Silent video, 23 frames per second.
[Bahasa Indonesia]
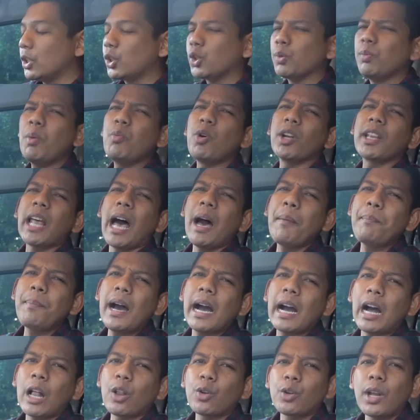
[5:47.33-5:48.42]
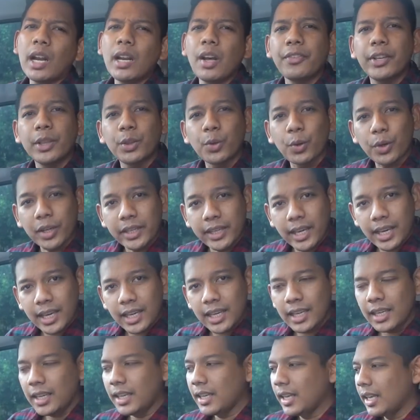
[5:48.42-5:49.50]
Cuma buat apa kalau udah ada
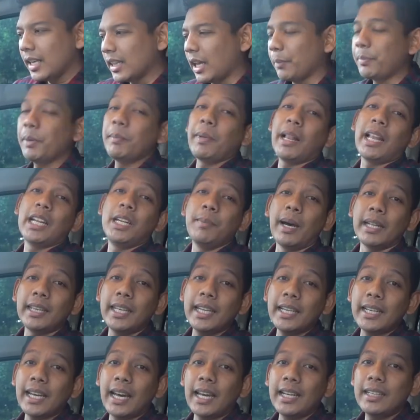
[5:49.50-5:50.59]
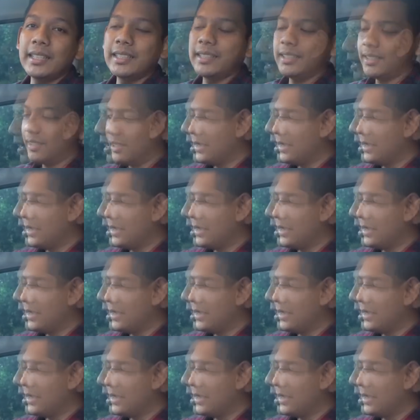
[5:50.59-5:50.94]
fiturnya tapi malah dimatikan.